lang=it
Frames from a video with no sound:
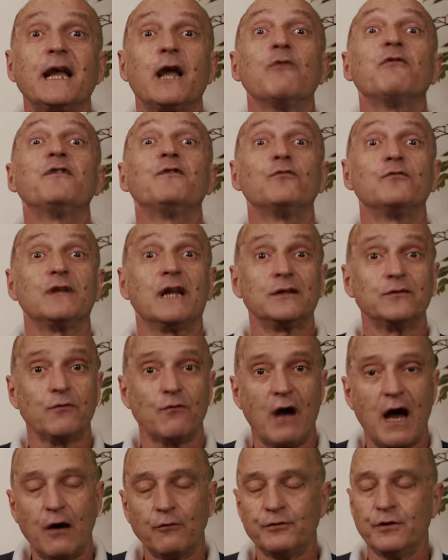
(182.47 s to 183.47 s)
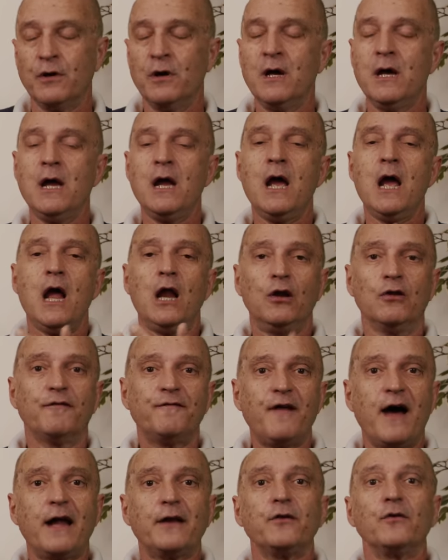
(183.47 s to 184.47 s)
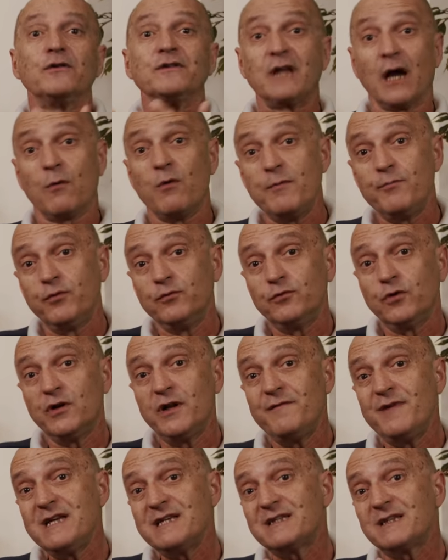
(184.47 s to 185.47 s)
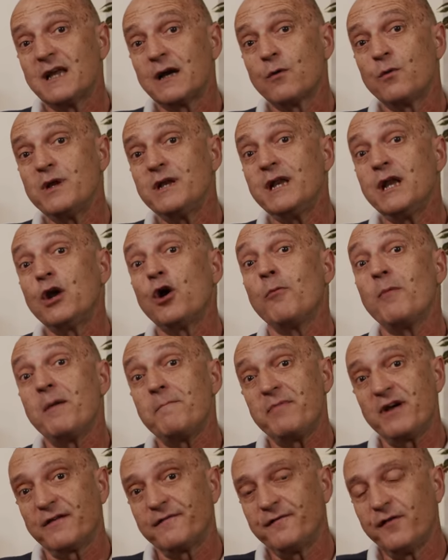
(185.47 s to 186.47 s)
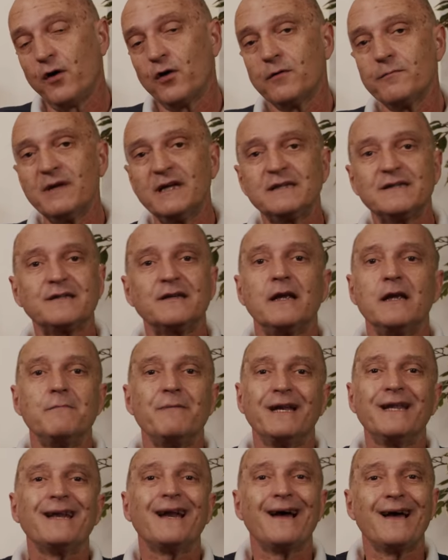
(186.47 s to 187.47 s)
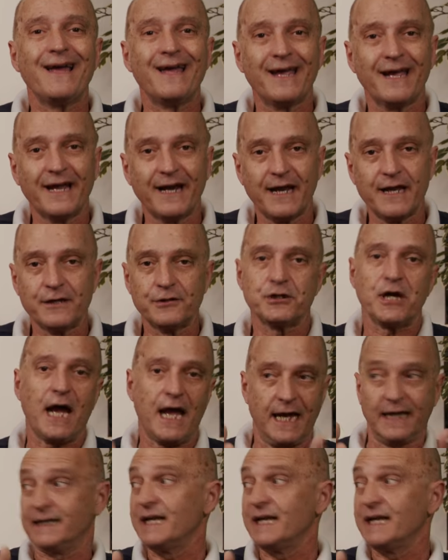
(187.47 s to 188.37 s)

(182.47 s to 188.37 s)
che è un risultato audio. Lo fanno da quel punto di vista, quindi come performance in maniera egregia, e